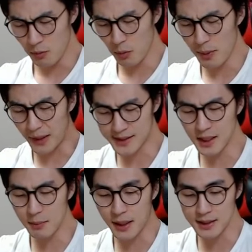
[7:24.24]
몸이
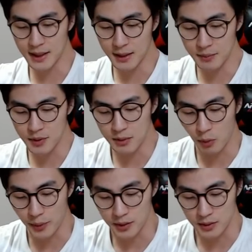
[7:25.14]
바짝 마른 사람들
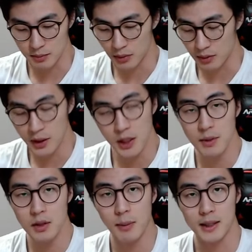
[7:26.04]
보면은 뭐
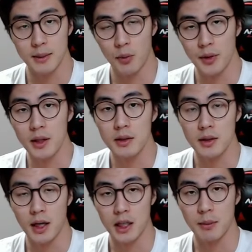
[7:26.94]
힘을 많이 못
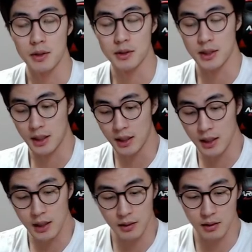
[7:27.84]
내든가, 아니면 이제
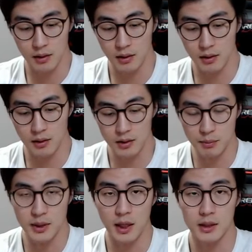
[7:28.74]
어
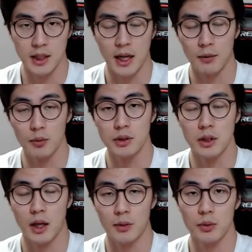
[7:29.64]
근비대가 잘 안
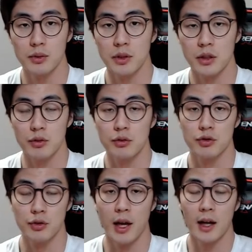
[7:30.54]
오지 안 오는 이유
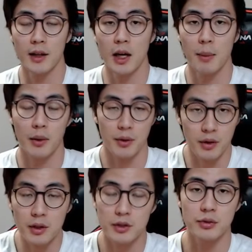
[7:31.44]
중에 하나가 바로
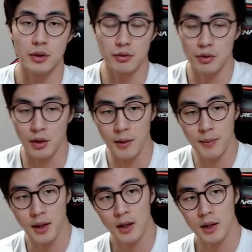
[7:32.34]
이거일 수도
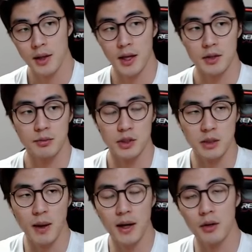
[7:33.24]
있고요. 되게 좀
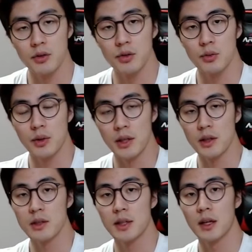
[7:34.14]
지방이 어느 정도
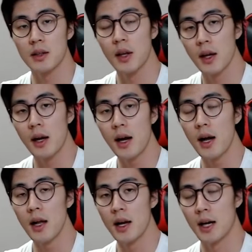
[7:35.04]
있는
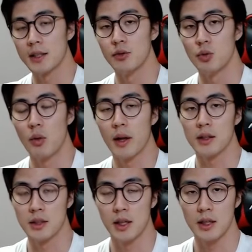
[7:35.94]
상태가 가장
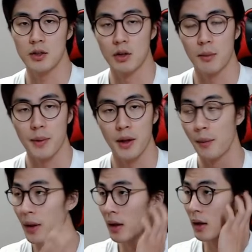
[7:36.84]
운동하기가 제일
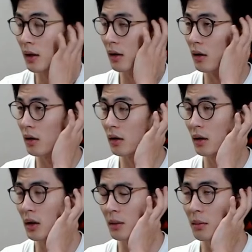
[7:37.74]
적합해요.
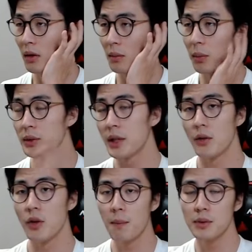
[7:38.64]
어 뭐
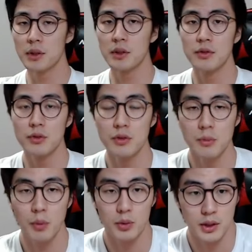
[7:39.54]
보세요, 유에프씨
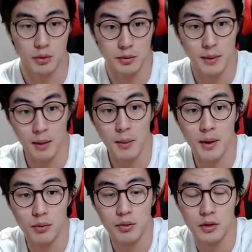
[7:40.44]
선수들을 보고, 제가 요즘
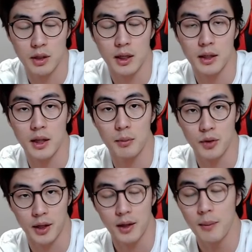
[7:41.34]
엠엠에이 훈련을 하기
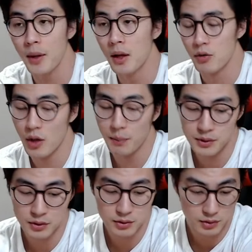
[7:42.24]
때문에
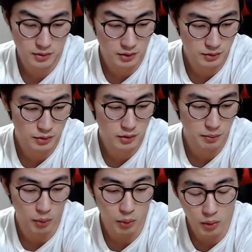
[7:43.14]
유에프씨
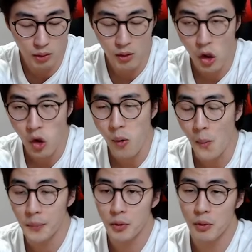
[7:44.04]
선수들을 보고,
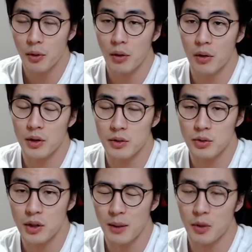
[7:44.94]
또 뭐
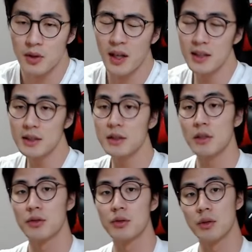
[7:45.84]
기존에 뭐 테니스
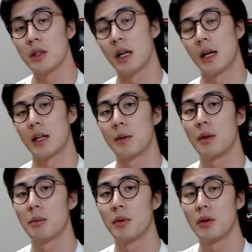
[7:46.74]
선수들이나
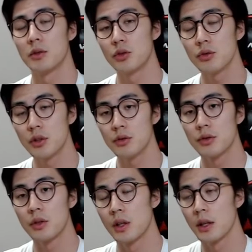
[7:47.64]
아니면 뭐 축구
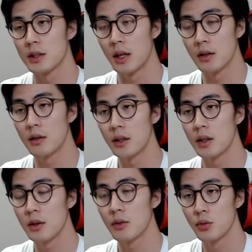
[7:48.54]
선수들, 이렇게
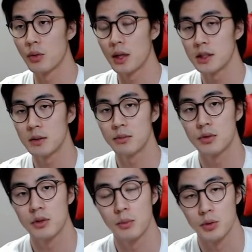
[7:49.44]
장거리 운동을 하시는
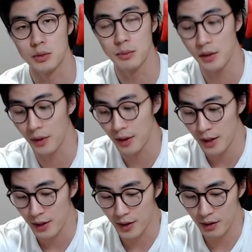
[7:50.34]
분들을 보시면
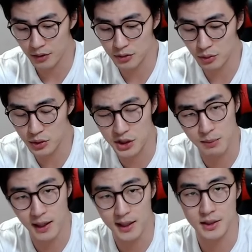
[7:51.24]
되게 어느 정도
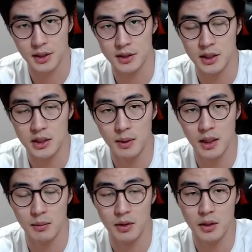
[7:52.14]
지방이 있어요.
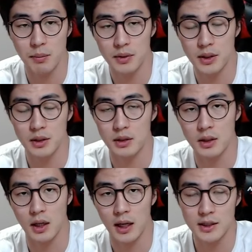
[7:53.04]
체지방이 뭐 일 퍼센트,
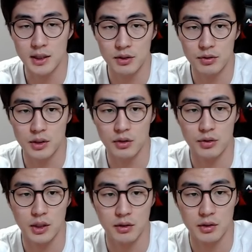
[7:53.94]
그러니까 한 자리 숫자를
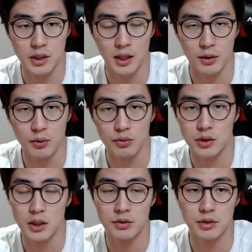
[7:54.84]
유지하는 것이 아니고 두
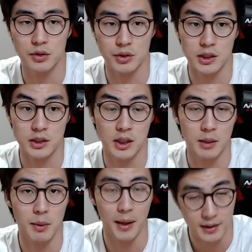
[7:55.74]
자리 숫자 유지하시는
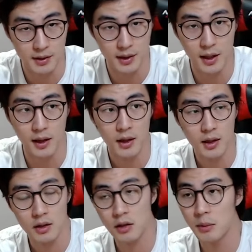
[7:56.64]
사람이 맞는데,
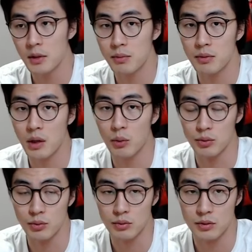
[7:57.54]
그럼에도 불구하고
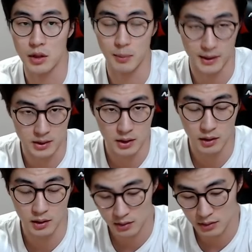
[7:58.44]
운동 능력이
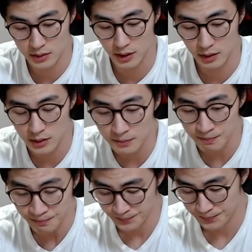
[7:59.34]
많죠. 그런 얘기는